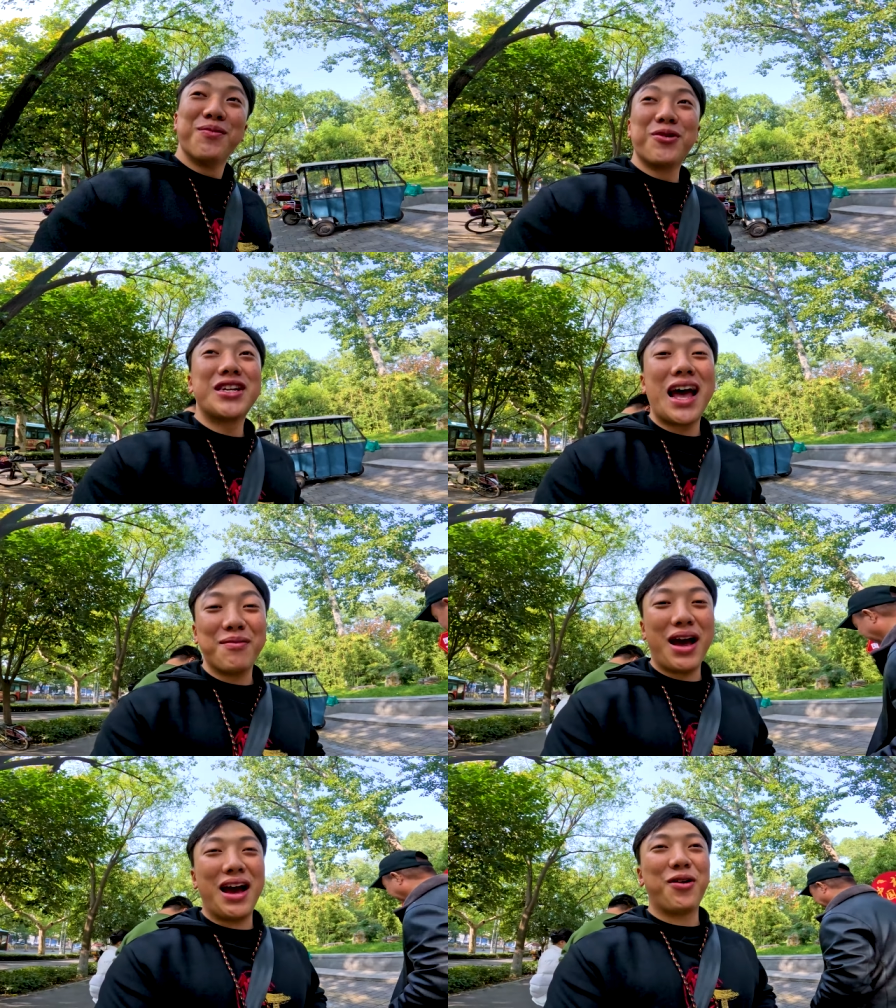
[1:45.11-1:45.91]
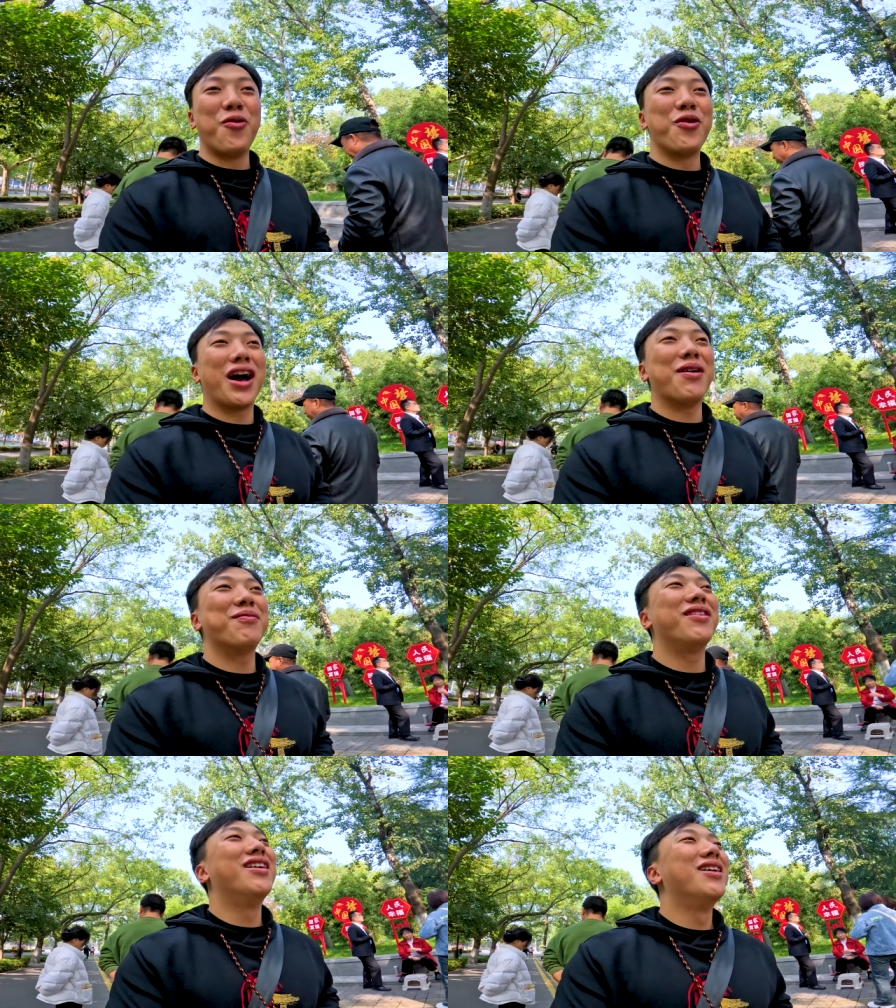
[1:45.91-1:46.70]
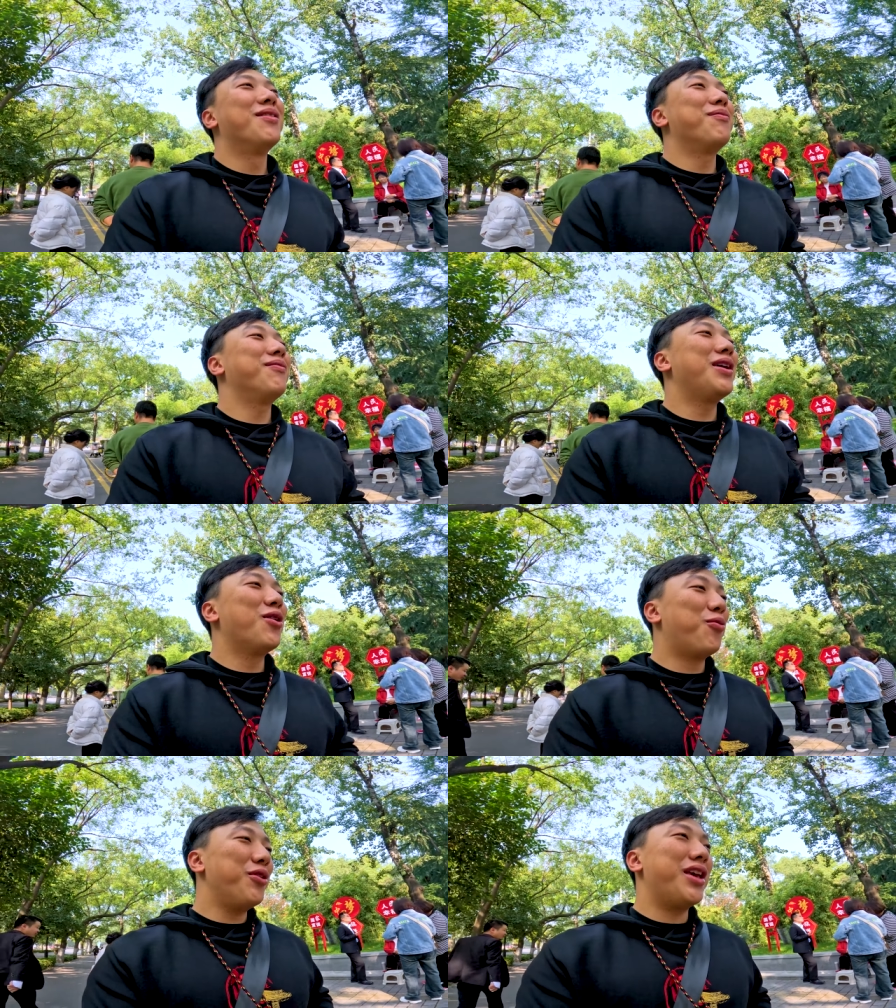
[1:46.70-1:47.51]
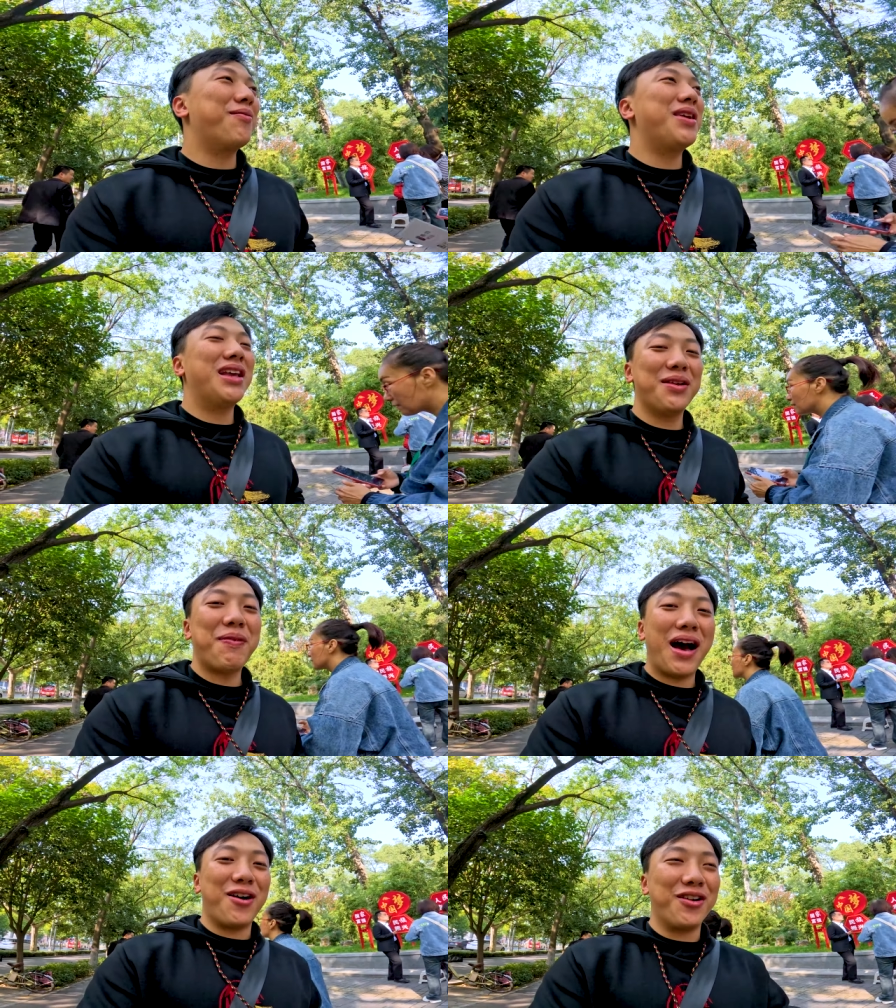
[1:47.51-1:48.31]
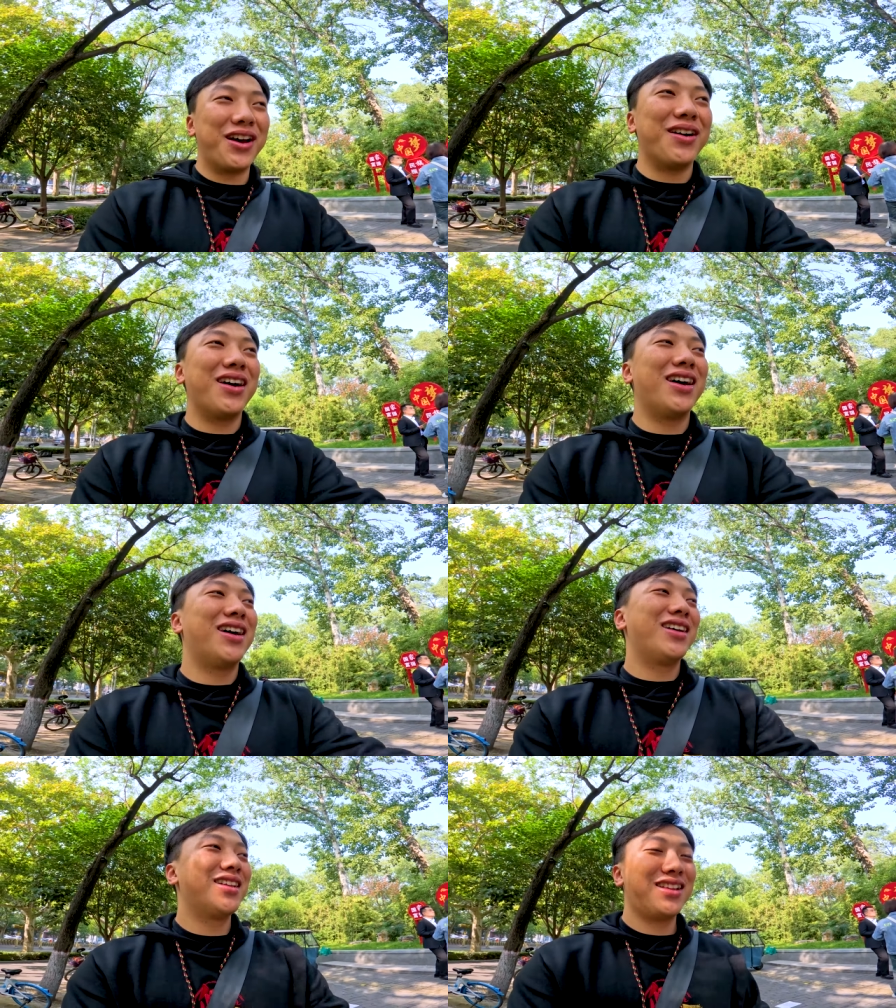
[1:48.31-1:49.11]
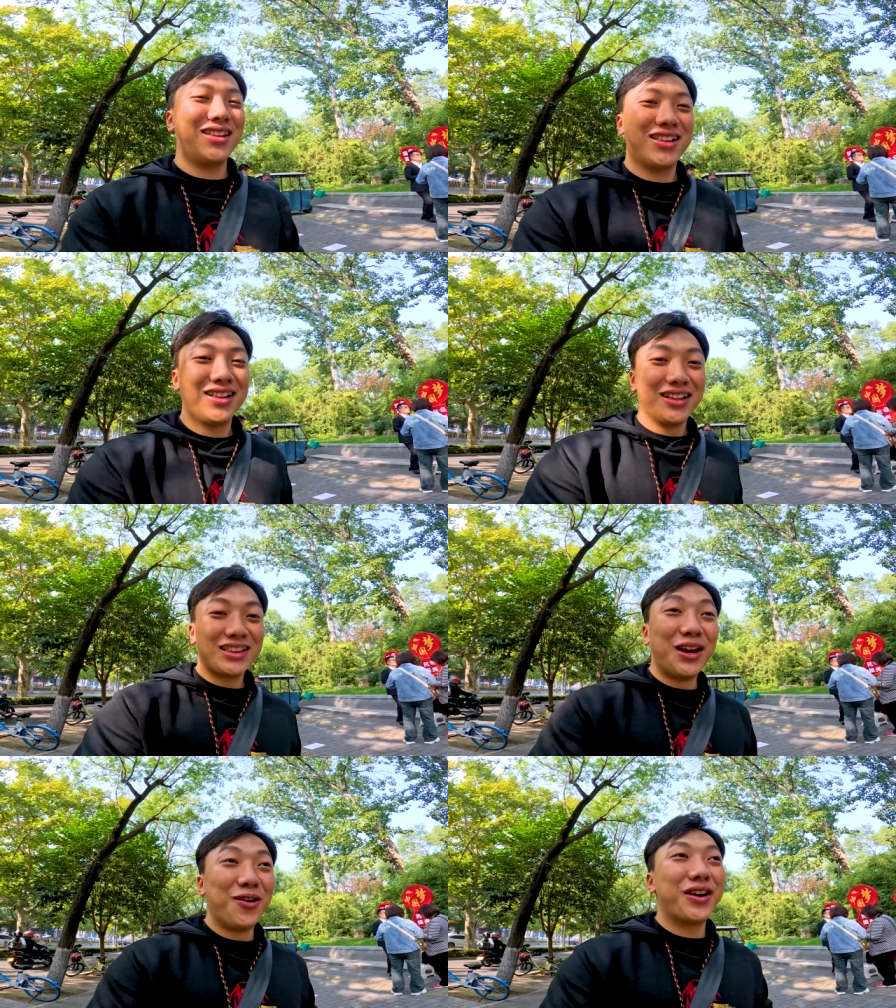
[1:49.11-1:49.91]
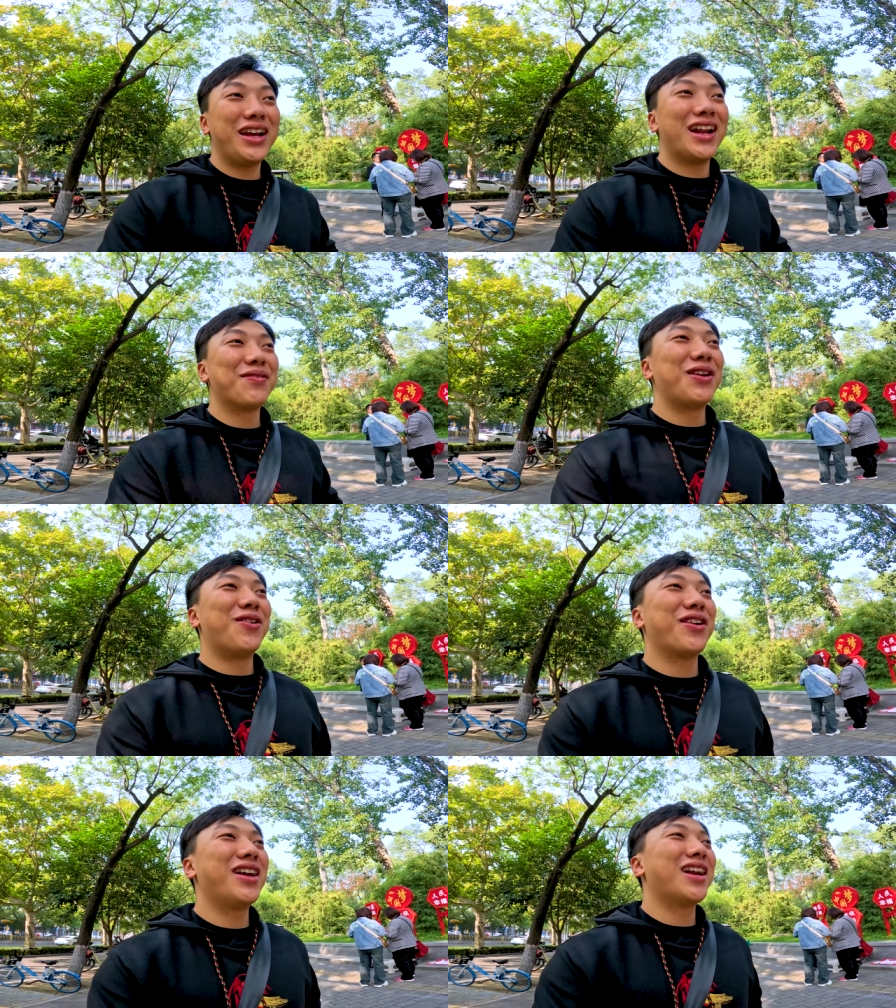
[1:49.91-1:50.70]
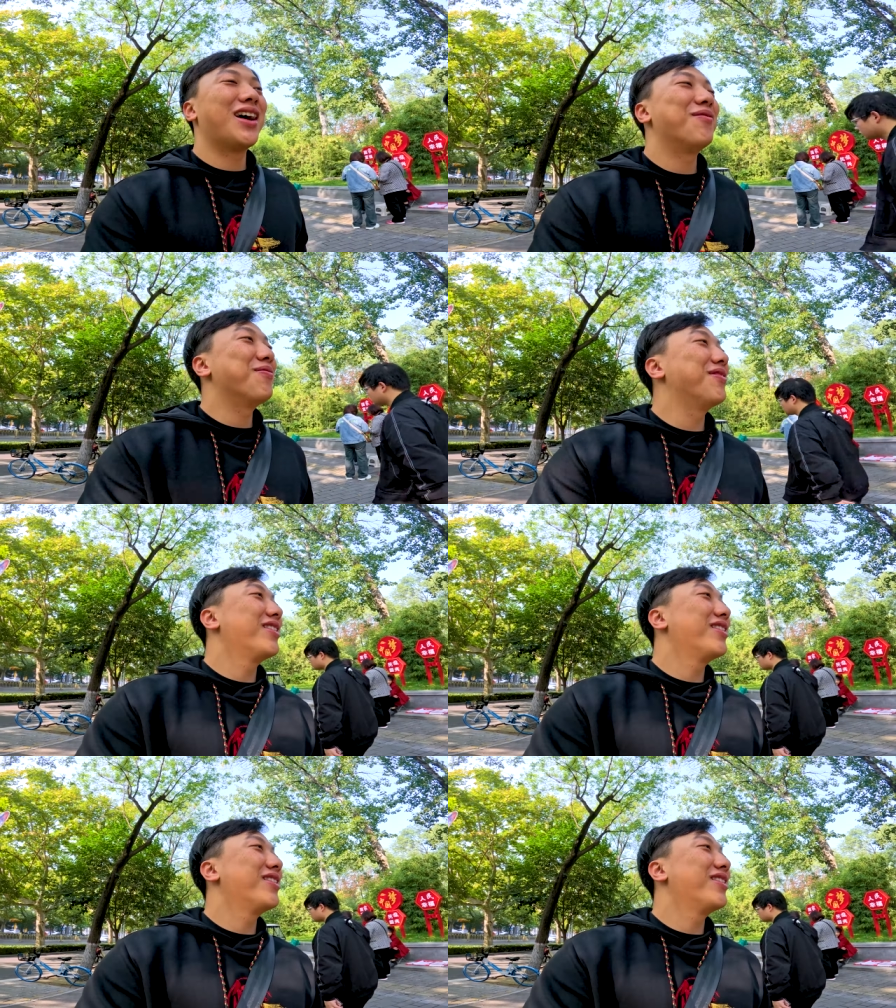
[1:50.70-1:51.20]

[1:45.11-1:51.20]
ผู้ชายมาหาคู่นะครับ ไม่รู้ผู้หญิงมีหรือเปล่านะฮะตลกดีนะครับ ตลกดีนะครับ